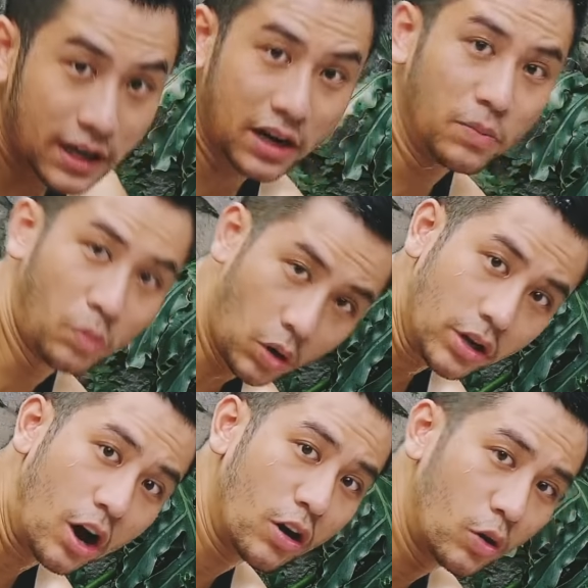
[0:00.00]
người thấy không? Mỗi
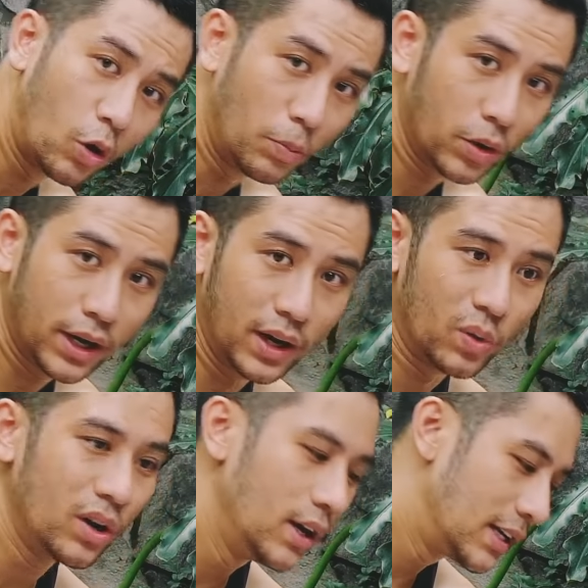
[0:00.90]
con khổ một
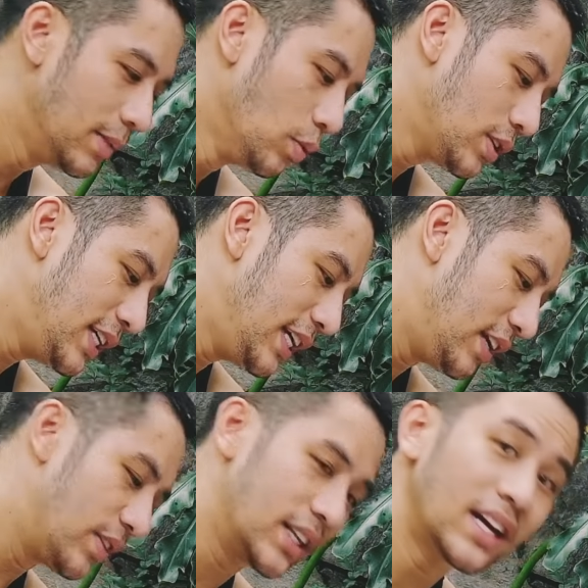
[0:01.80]
kiểu. Như Moochi
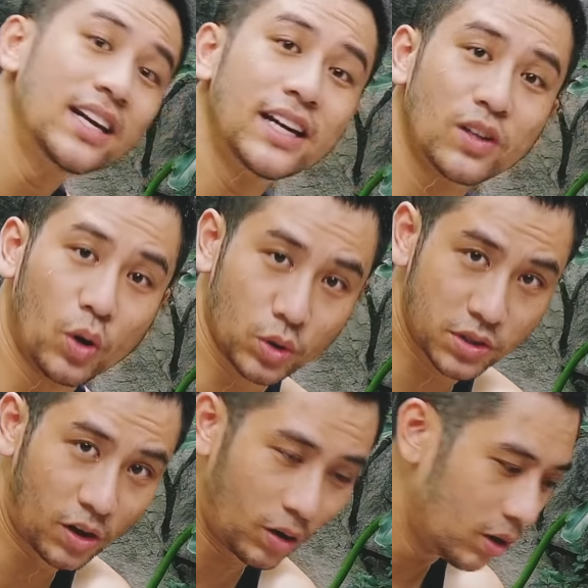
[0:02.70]
thì vì cái thân hình đồ
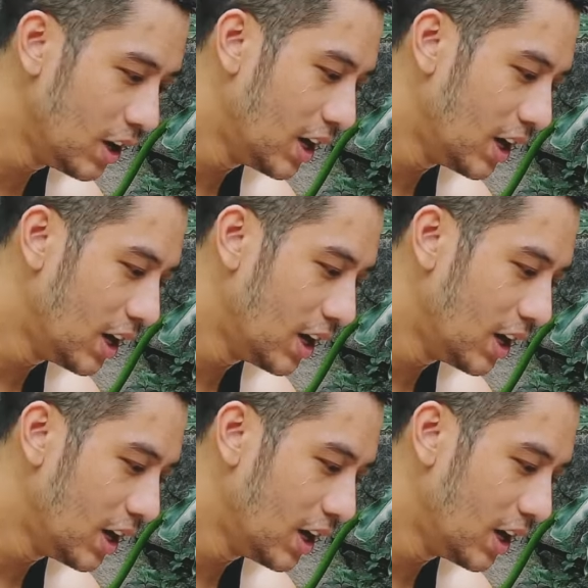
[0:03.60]
sộ,